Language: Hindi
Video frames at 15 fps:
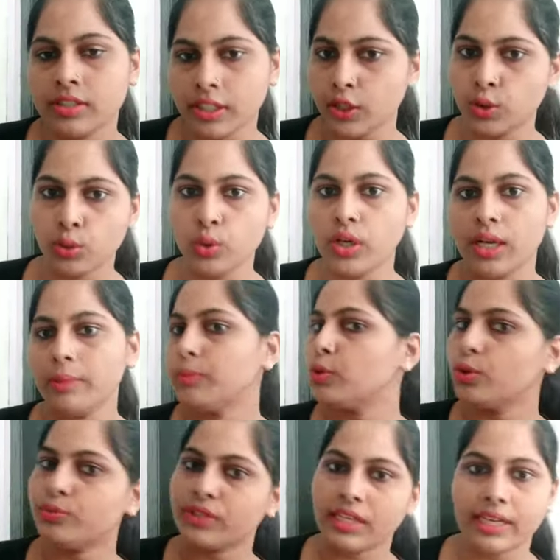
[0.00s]
से दूर आप
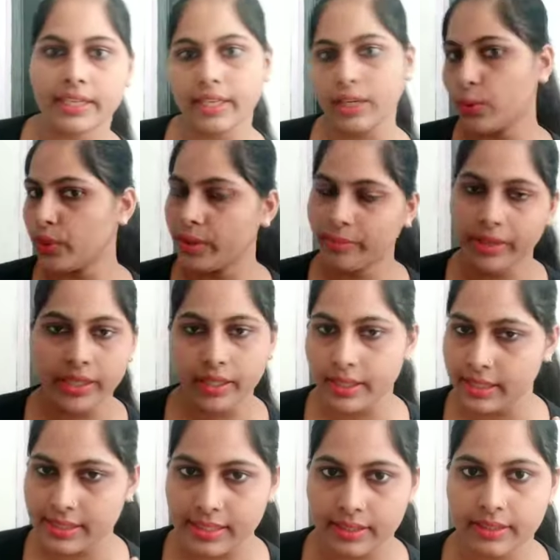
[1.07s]
धूप जला के कोने में
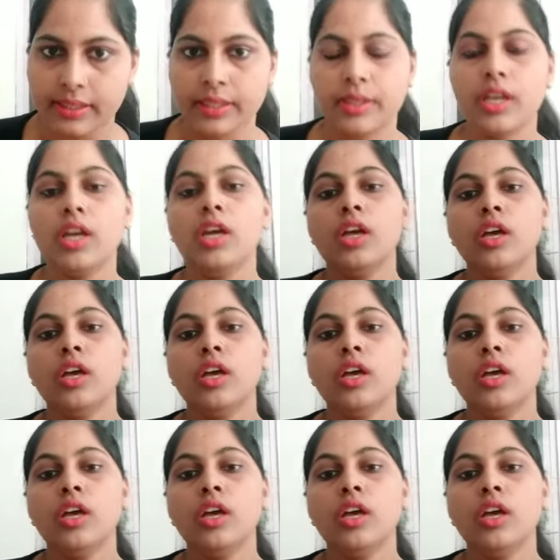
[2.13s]
रख सकते हैं